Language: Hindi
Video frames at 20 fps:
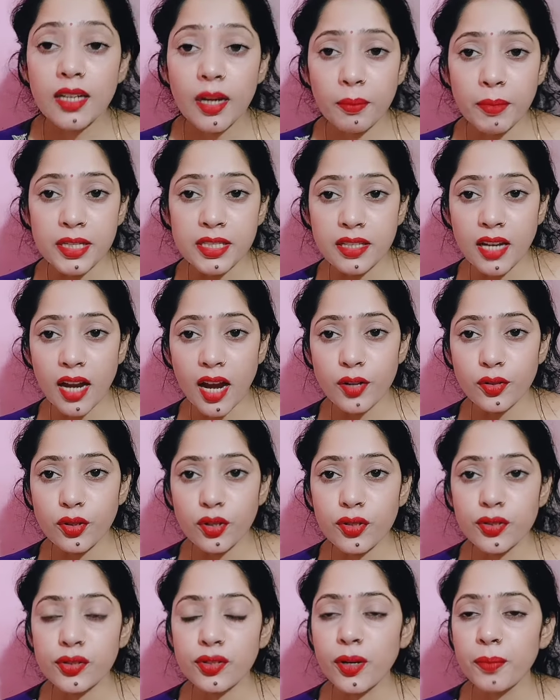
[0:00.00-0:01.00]
नमस्कार
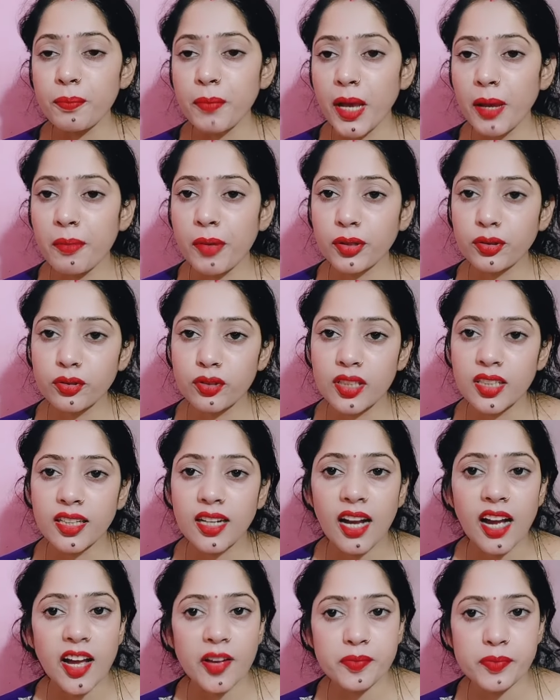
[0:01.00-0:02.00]
दोस्तों मैं
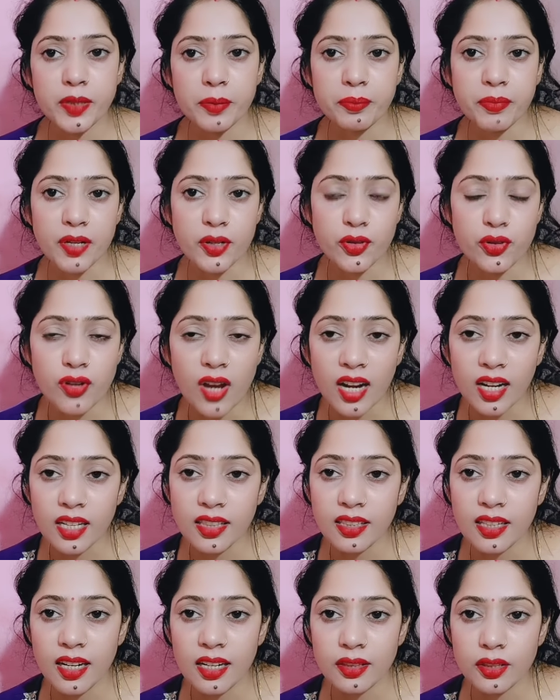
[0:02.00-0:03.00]
मधुलिका आप सबका
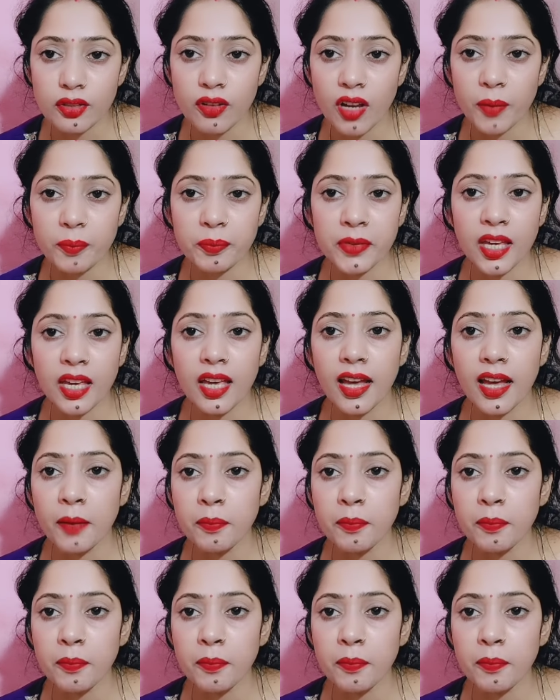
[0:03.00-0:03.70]
स्वागत करती हूँ आपके